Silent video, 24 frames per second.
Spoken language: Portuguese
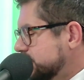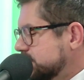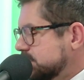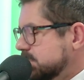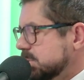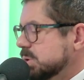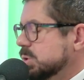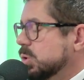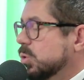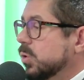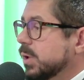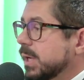
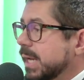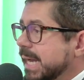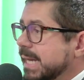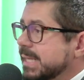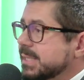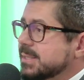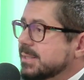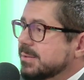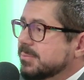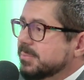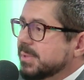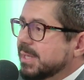
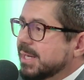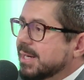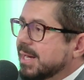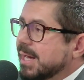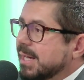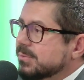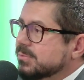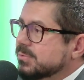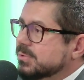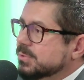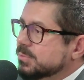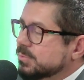conhece o
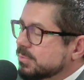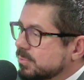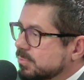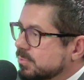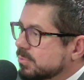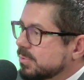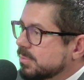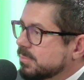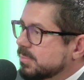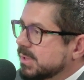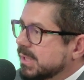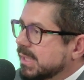mercado de seguros
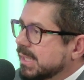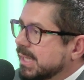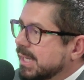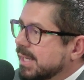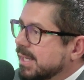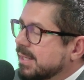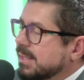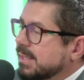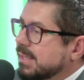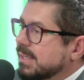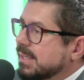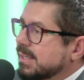como
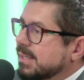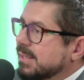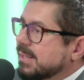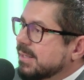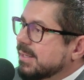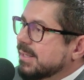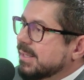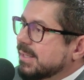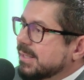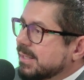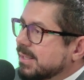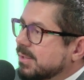ninguém
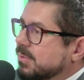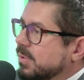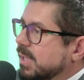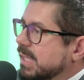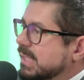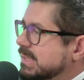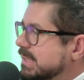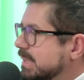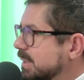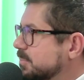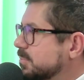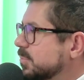e
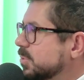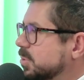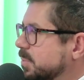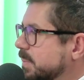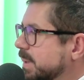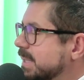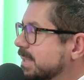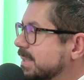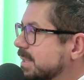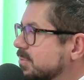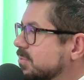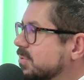conhece muito
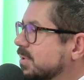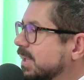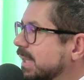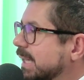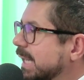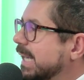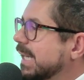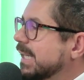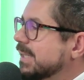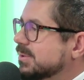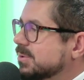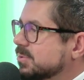bem seus
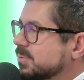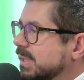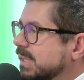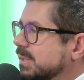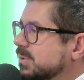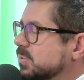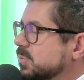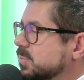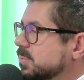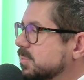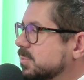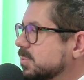clientes,
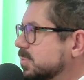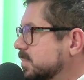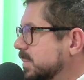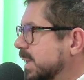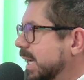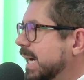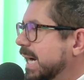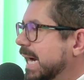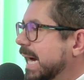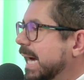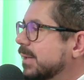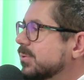conhece o
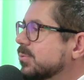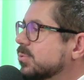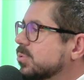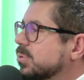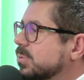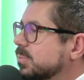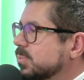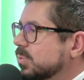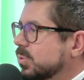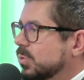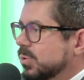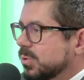mercado
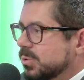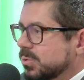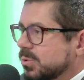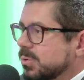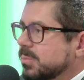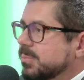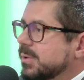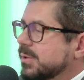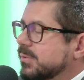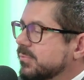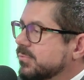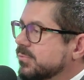como um todo,
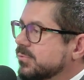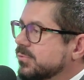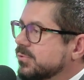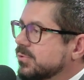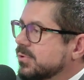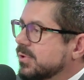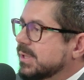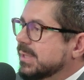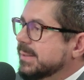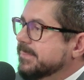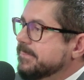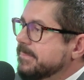como ele
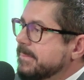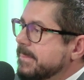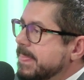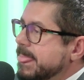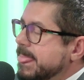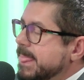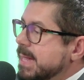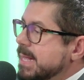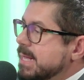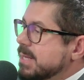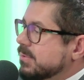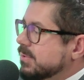funciona.
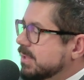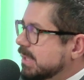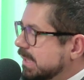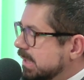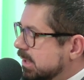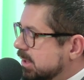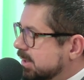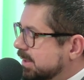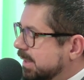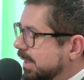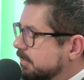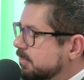Você
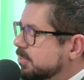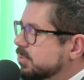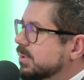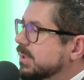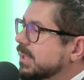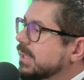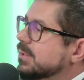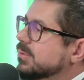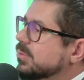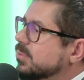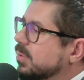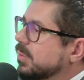acredita que está
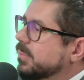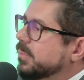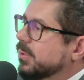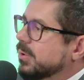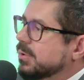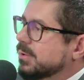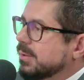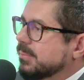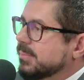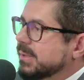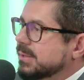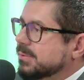mudando o
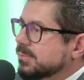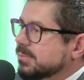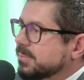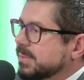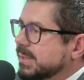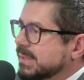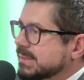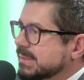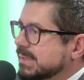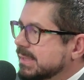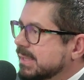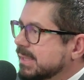comportamento do
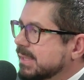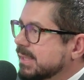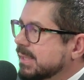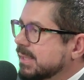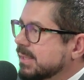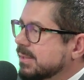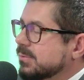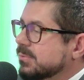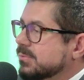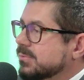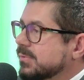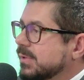
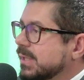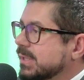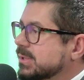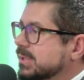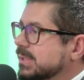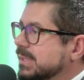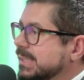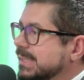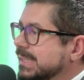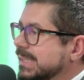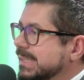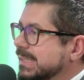brasileiro? Você acha
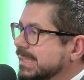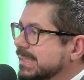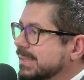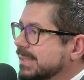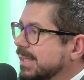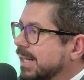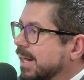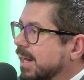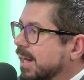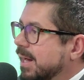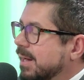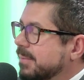que ele
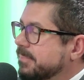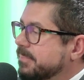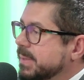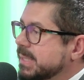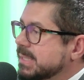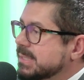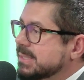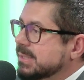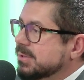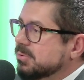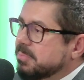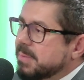está
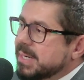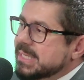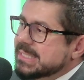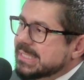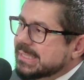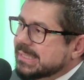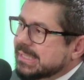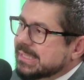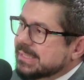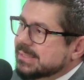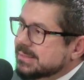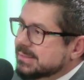prestando mais
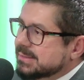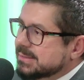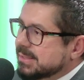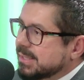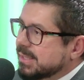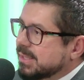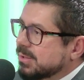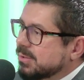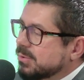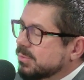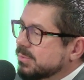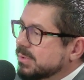
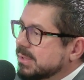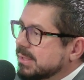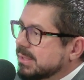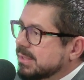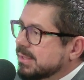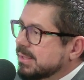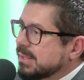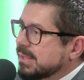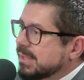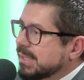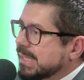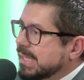atenção
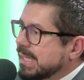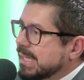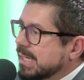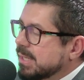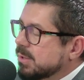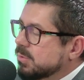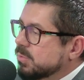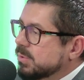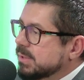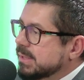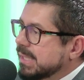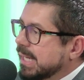e, em querer
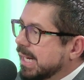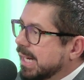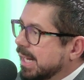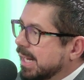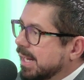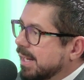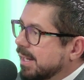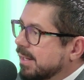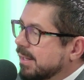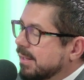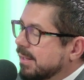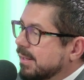
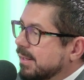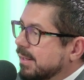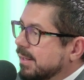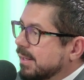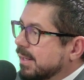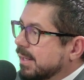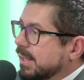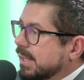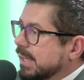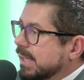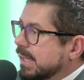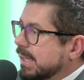cuidar
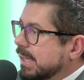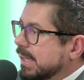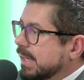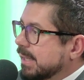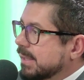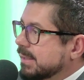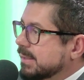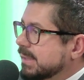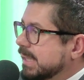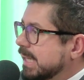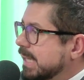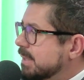
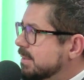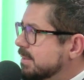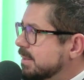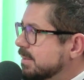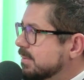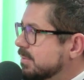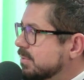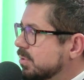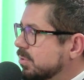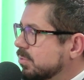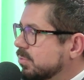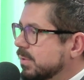é,
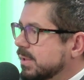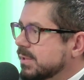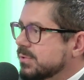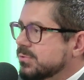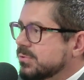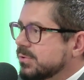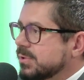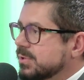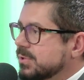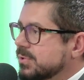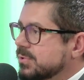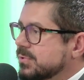dessas
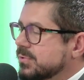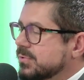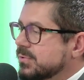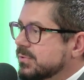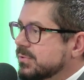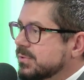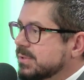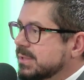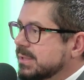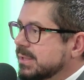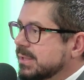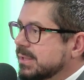situações
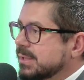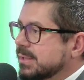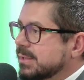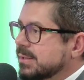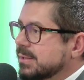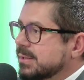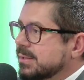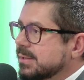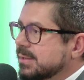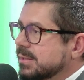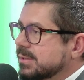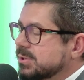
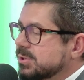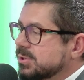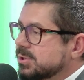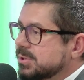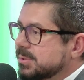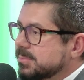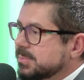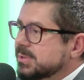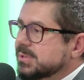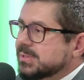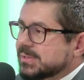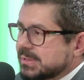que a gente
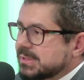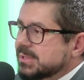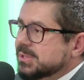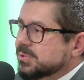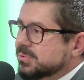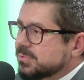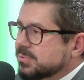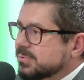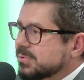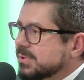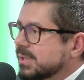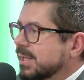chama de
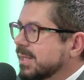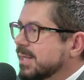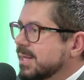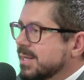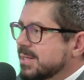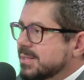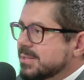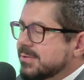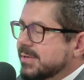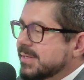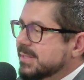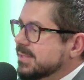sinistros, né?
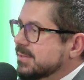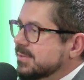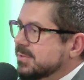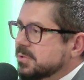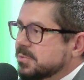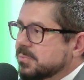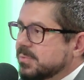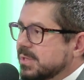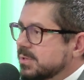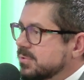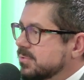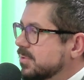São essas
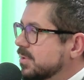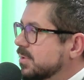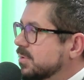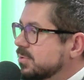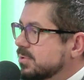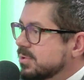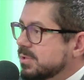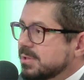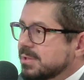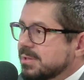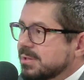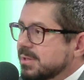situações
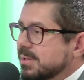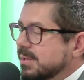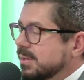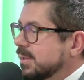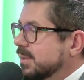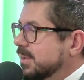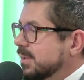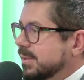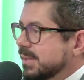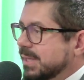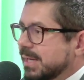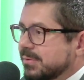de
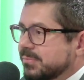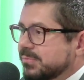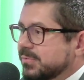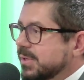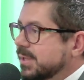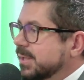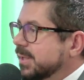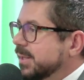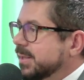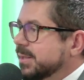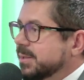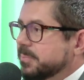da
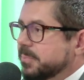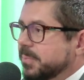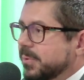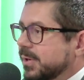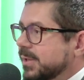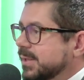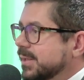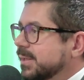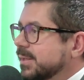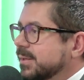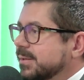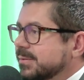vida que
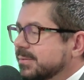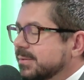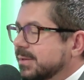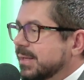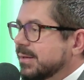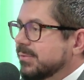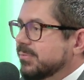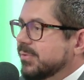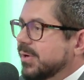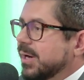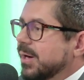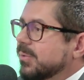podem
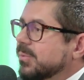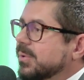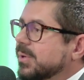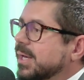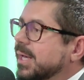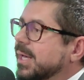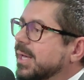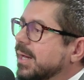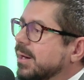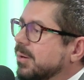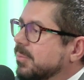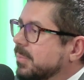levar
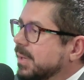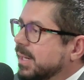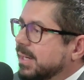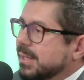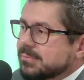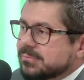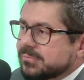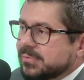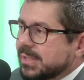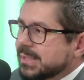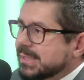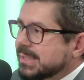alguém a uma
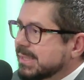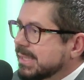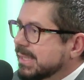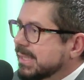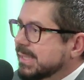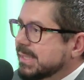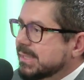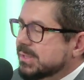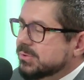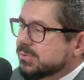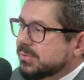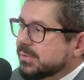
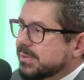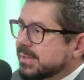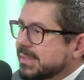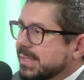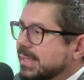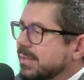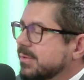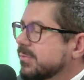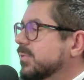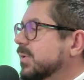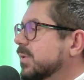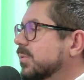invalidez ou
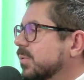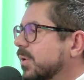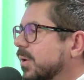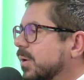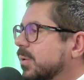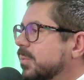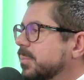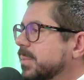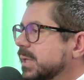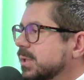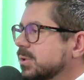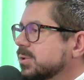até
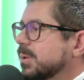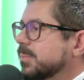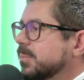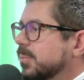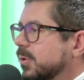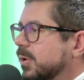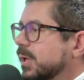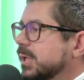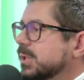eventualmente à morte.